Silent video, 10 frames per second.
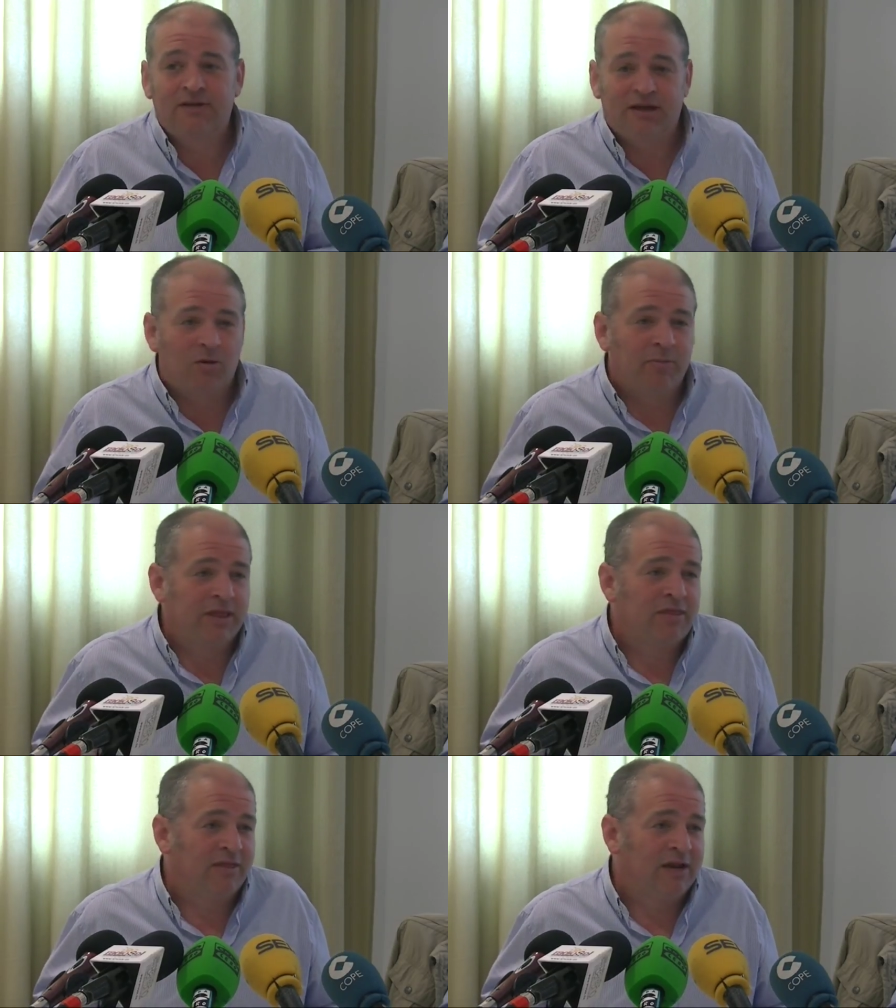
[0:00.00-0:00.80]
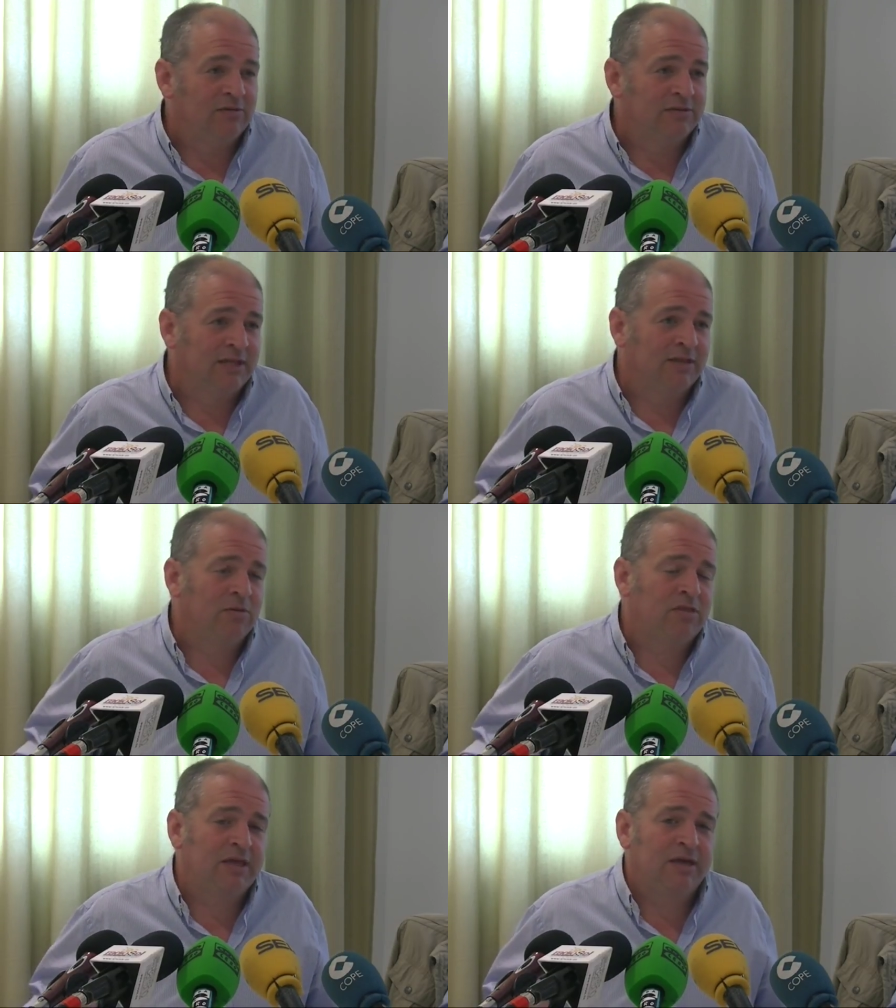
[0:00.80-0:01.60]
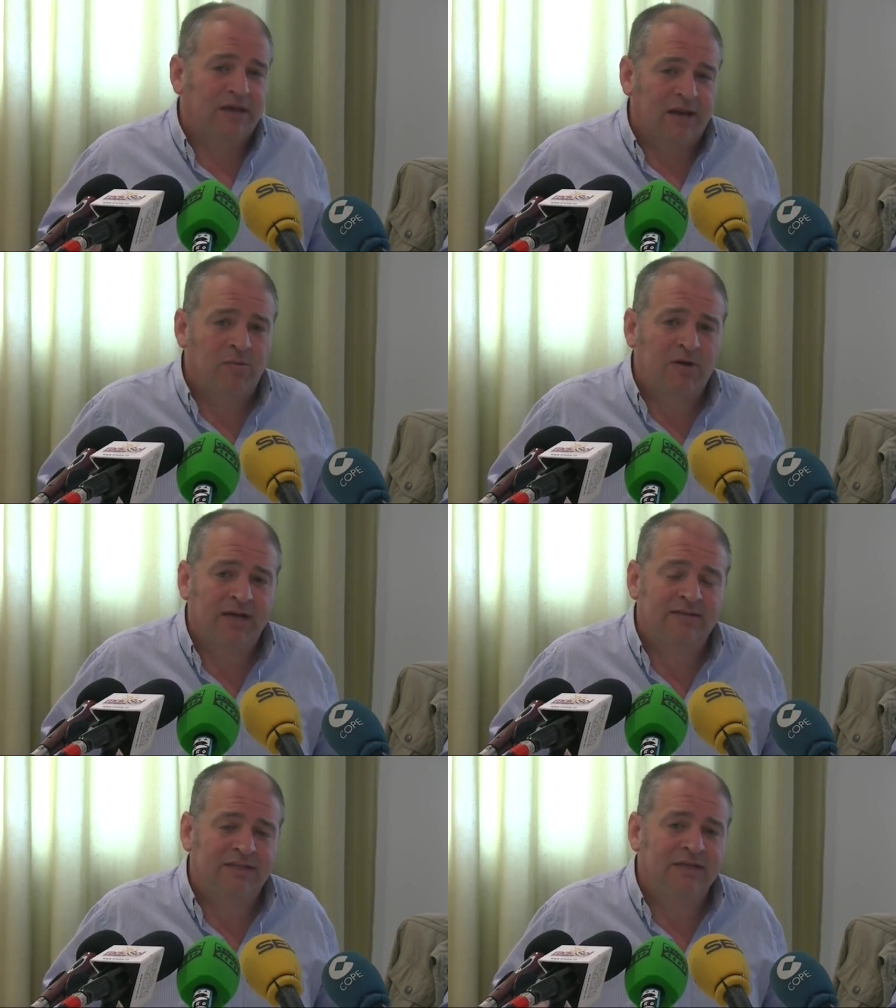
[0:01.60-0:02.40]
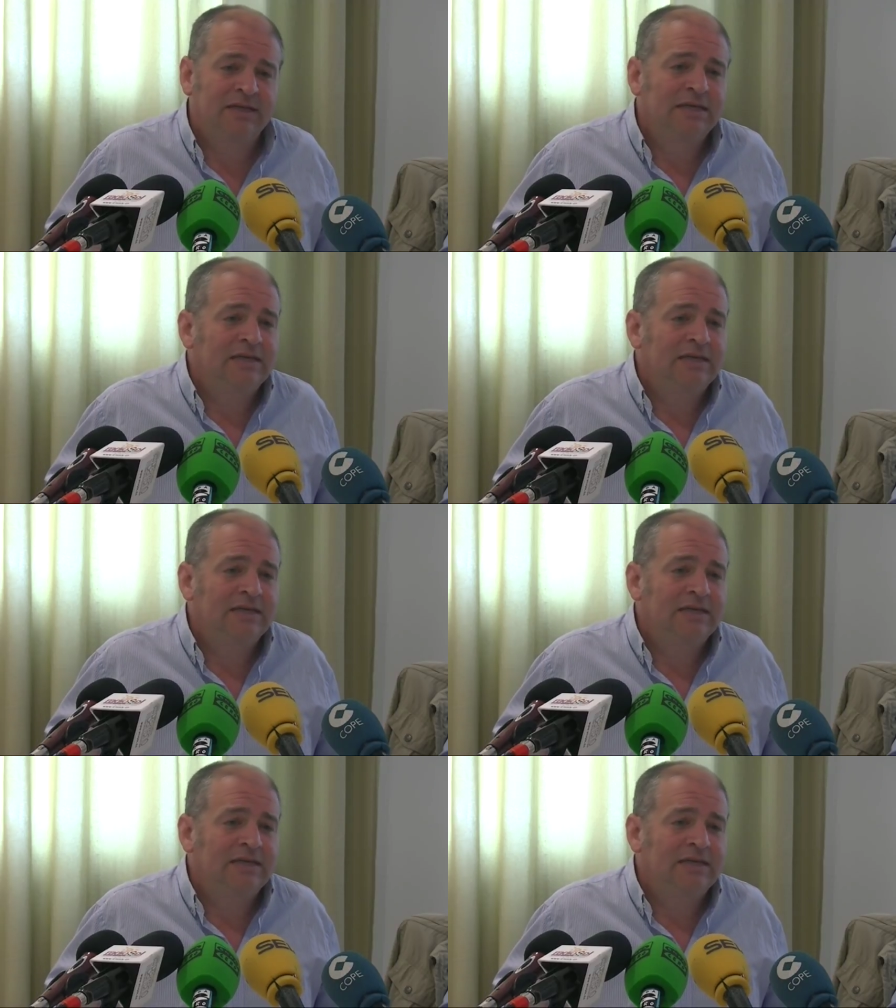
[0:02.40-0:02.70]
es competencia de la Junta de Andalucía, creemos que es así